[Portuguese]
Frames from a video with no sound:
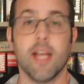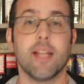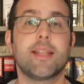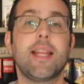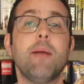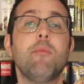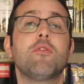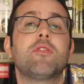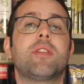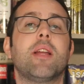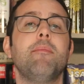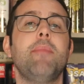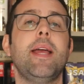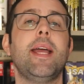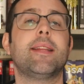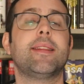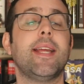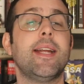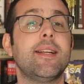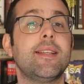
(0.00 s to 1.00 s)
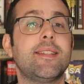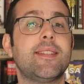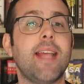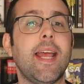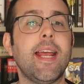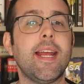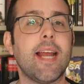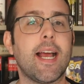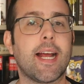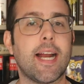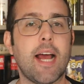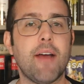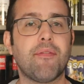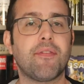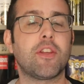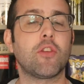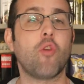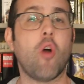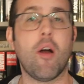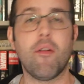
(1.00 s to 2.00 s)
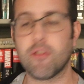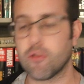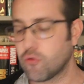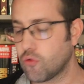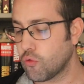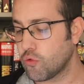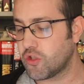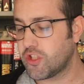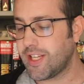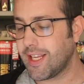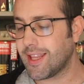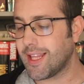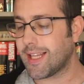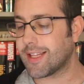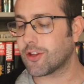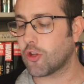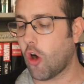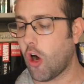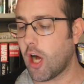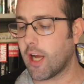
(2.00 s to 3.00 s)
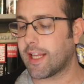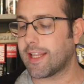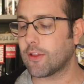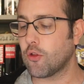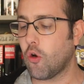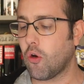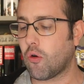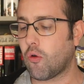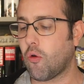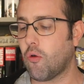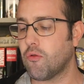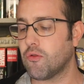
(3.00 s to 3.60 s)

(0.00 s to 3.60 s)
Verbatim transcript: Temos também a terceira graphic novel do Dylan Dog, no,